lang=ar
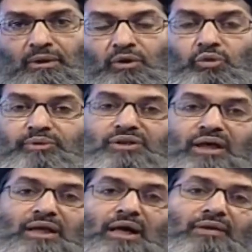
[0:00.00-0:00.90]

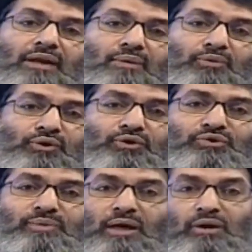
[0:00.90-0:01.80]
وبالتالي هذا الأمر
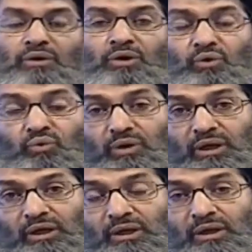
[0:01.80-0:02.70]
يجمع
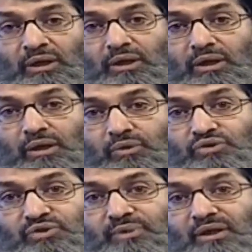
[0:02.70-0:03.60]

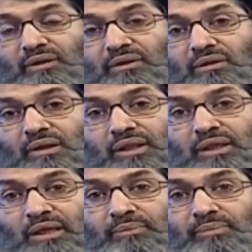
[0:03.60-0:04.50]
ويصبح
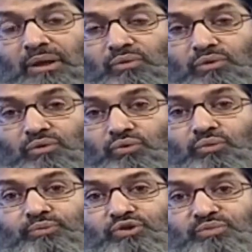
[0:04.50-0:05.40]
الذنب أو
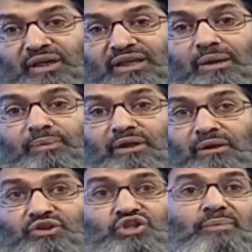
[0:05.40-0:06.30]
الذنوب تصبح
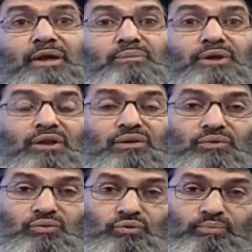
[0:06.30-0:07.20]
كبيرة جبل من
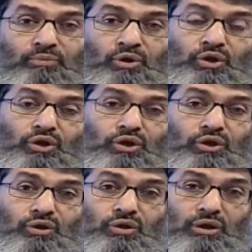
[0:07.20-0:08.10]
الذنوب
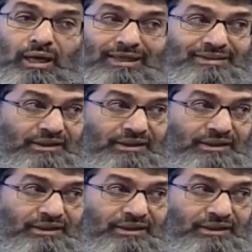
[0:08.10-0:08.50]
آه، عدد